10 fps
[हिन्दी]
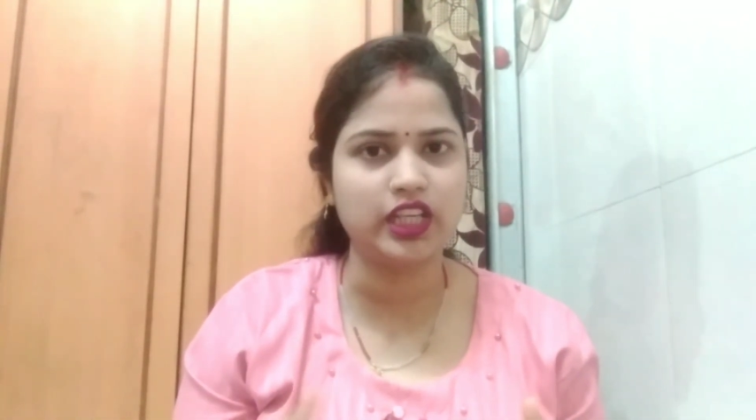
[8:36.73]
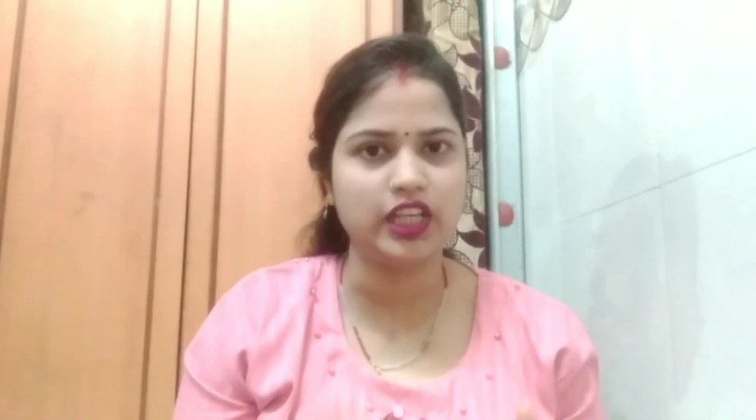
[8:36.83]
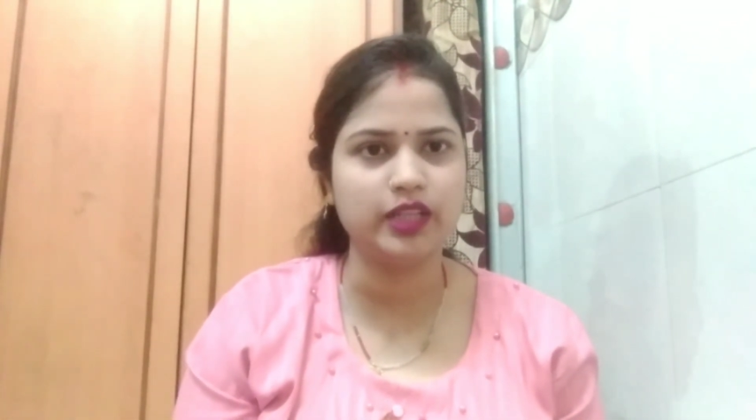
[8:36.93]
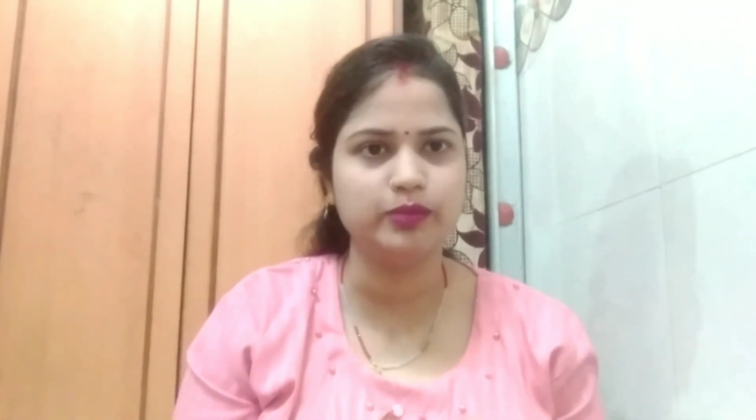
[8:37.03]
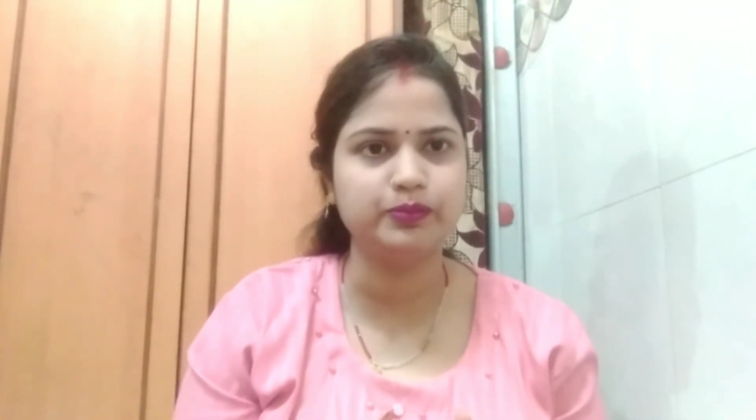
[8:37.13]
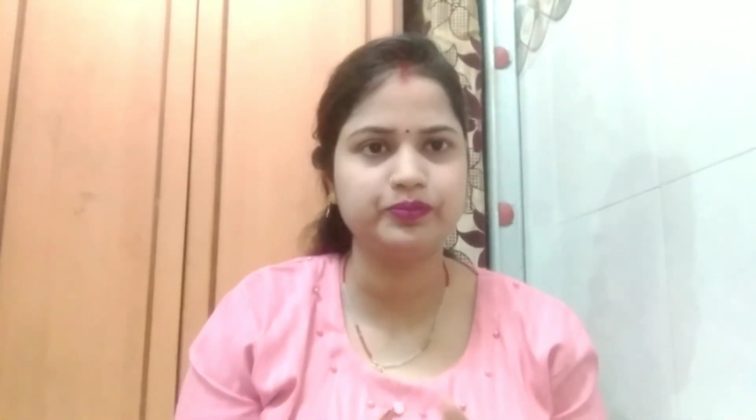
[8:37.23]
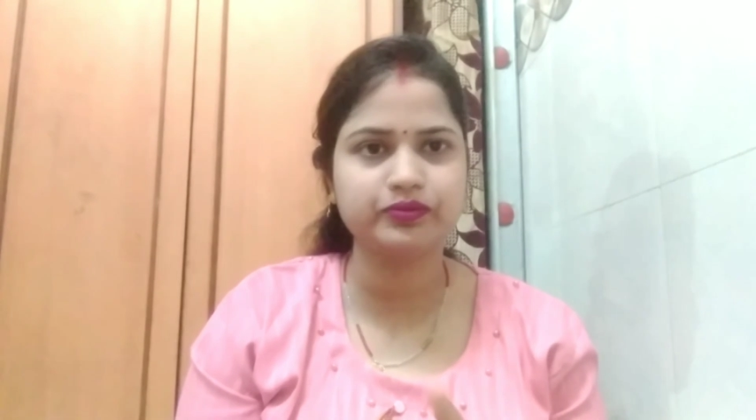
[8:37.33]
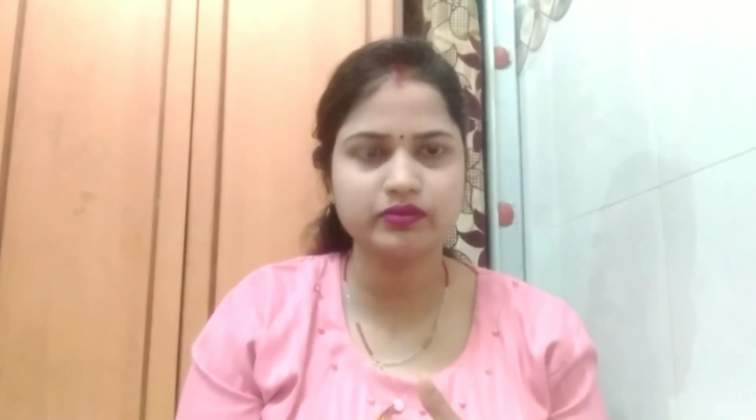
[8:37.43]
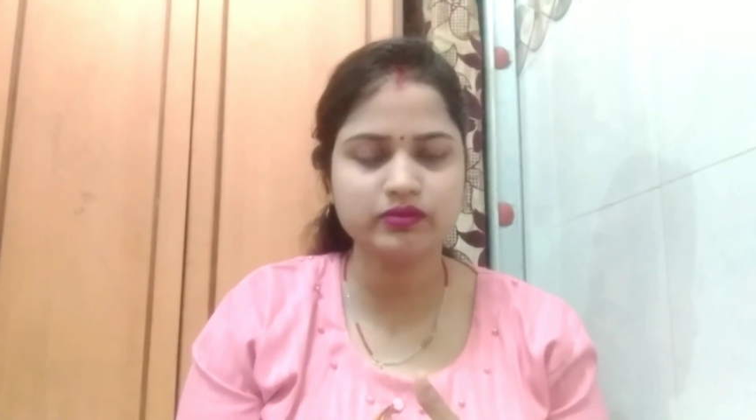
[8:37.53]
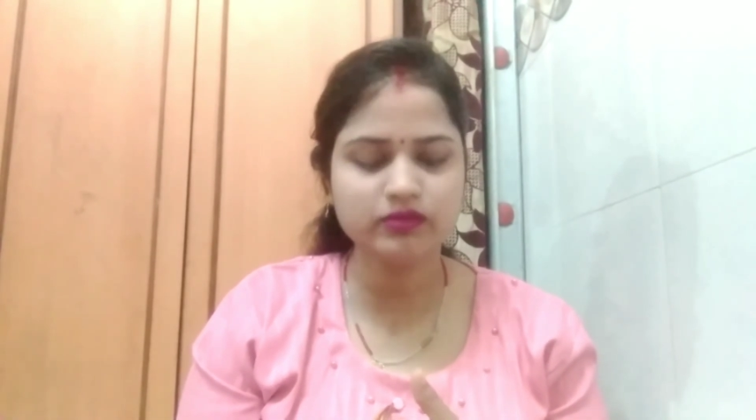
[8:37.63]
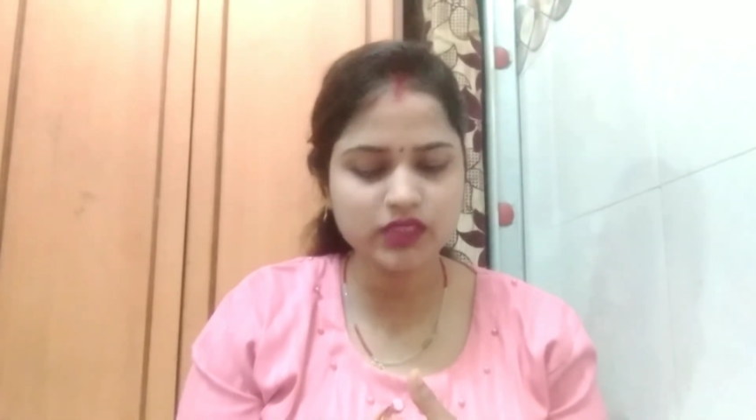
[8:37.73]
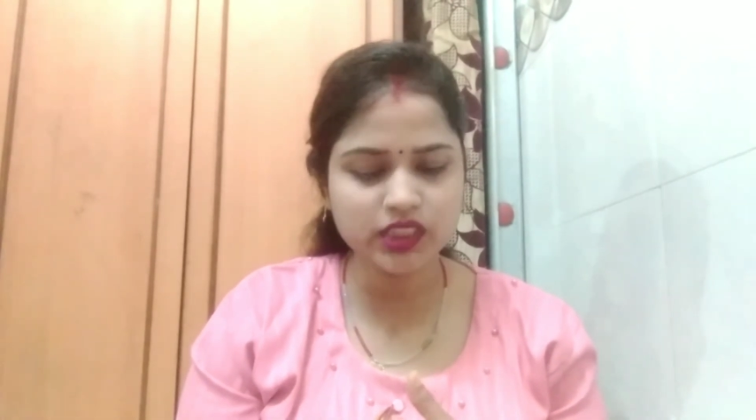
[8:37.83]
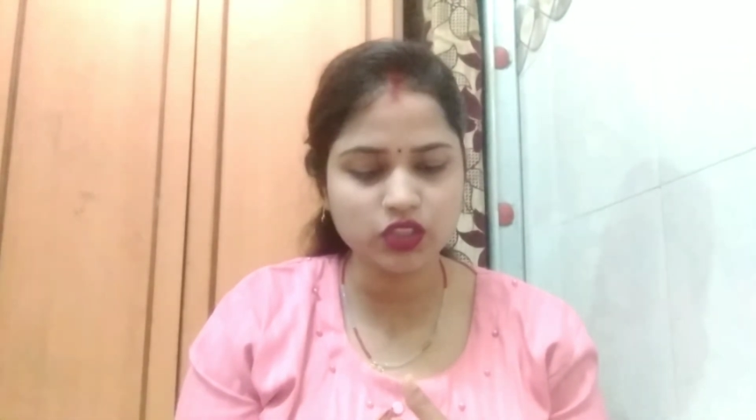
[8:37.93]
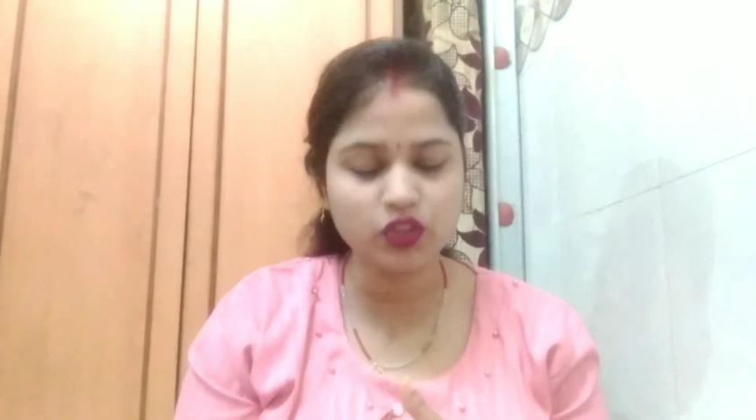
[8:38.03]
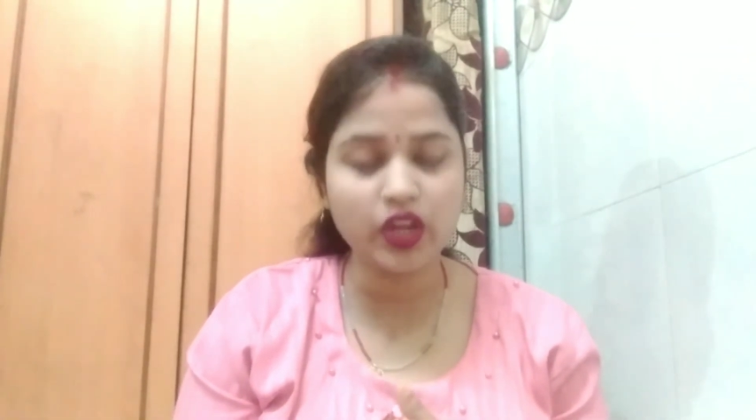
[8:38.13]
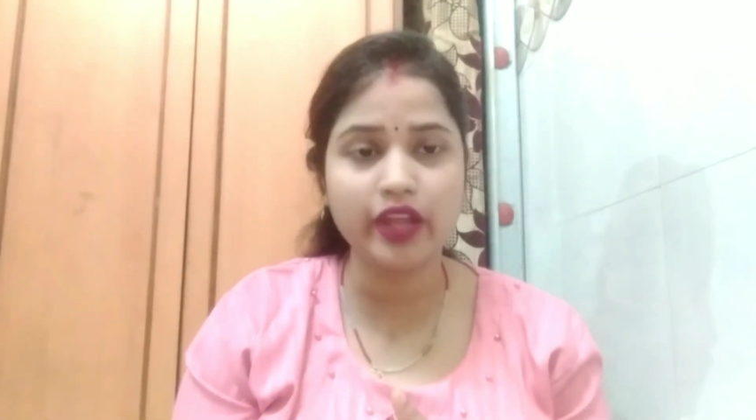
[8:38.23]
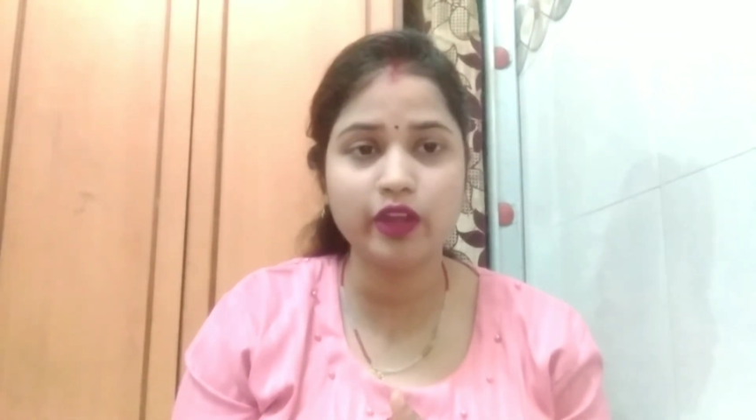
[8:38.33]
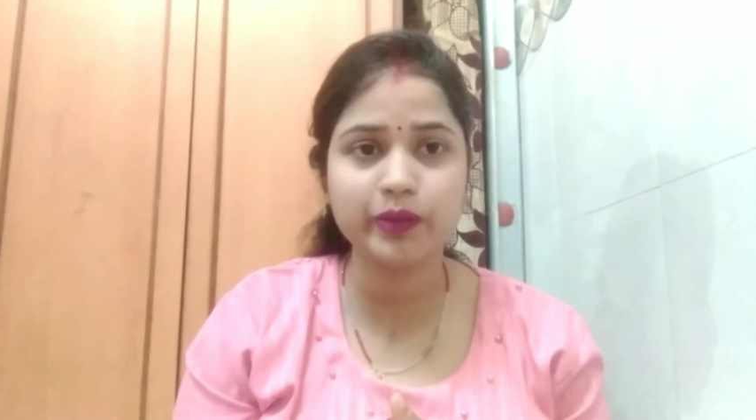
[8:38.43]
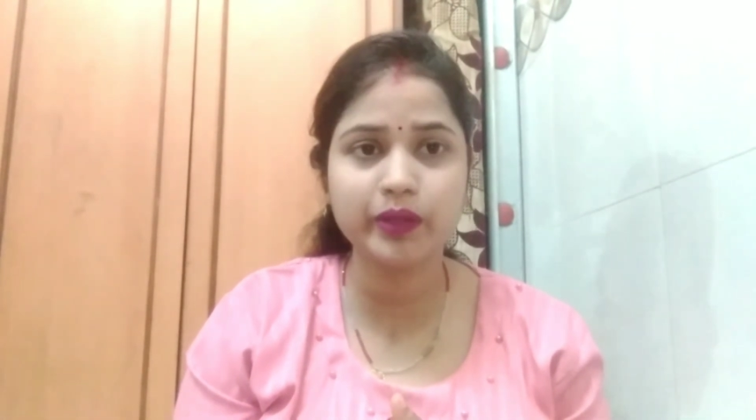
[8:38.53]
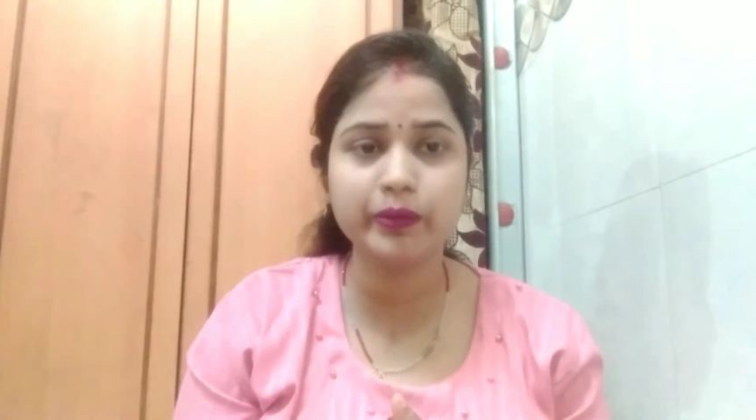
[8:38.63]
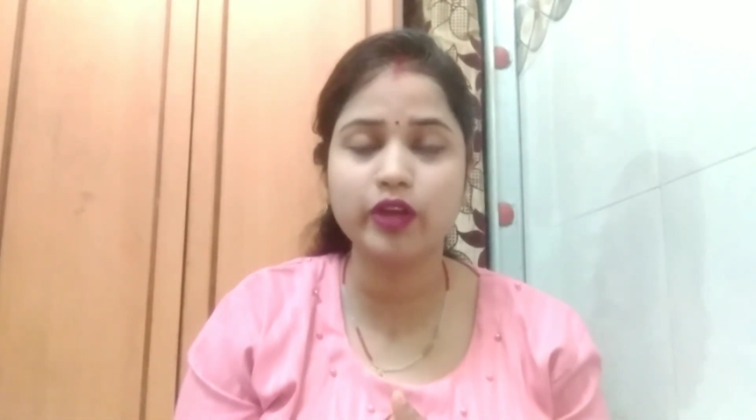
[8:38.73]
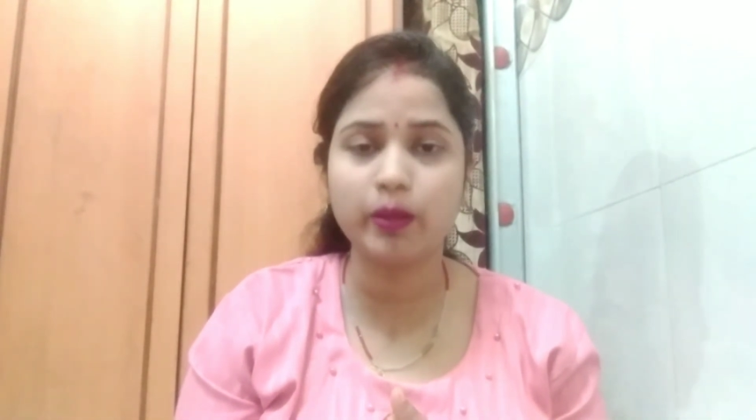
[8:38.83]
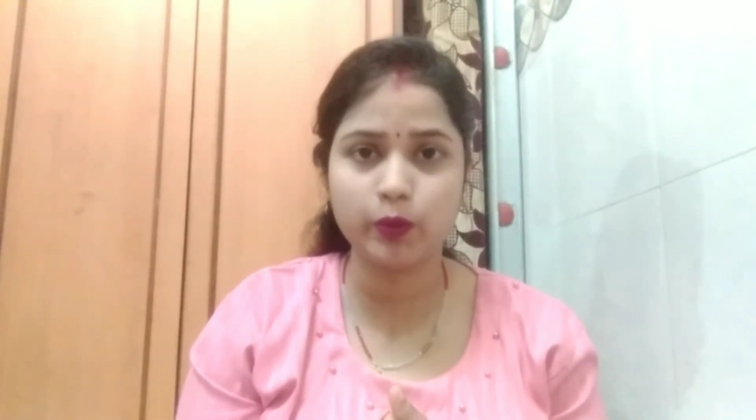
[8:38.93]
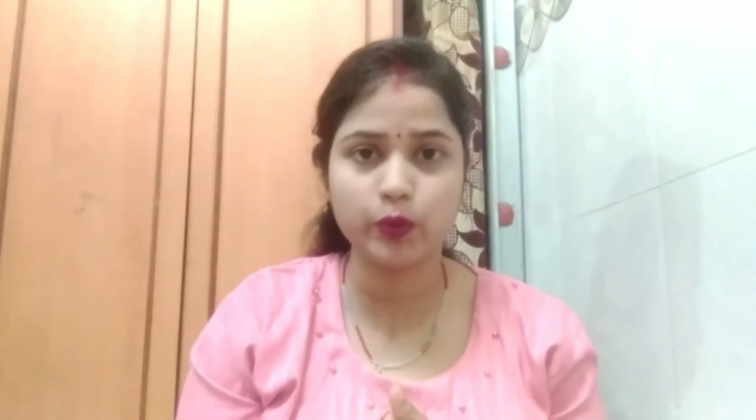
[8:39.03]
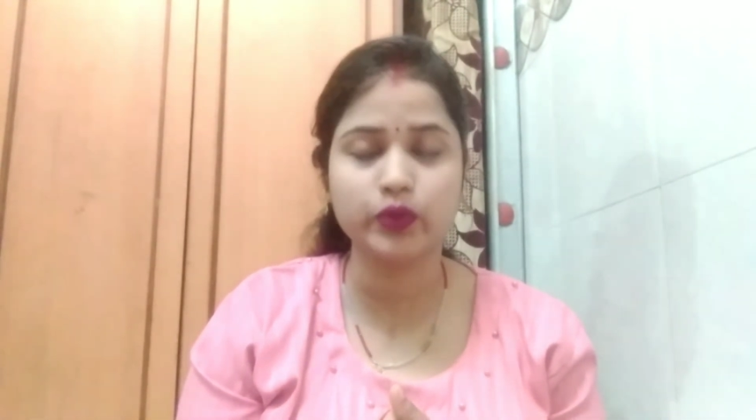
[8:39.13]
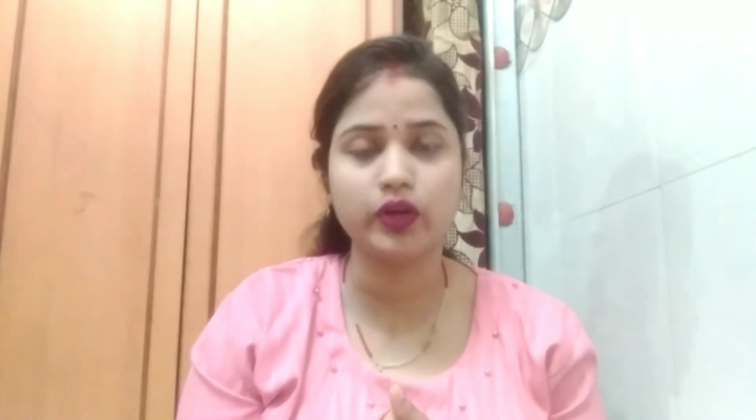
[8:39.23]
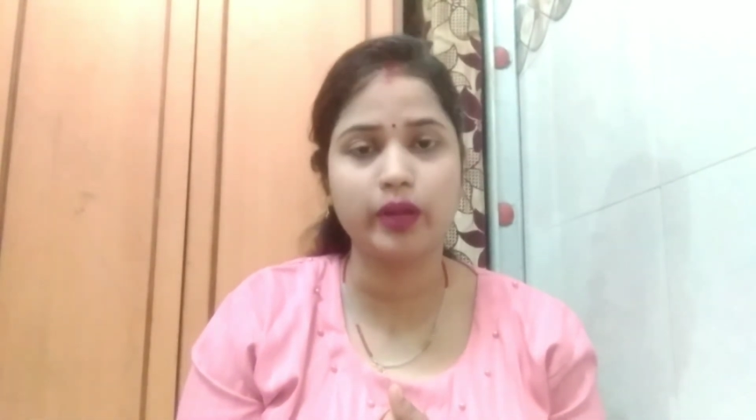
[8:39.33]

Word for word: दिखेगी तो आई होप कि वीडियो आप लोग को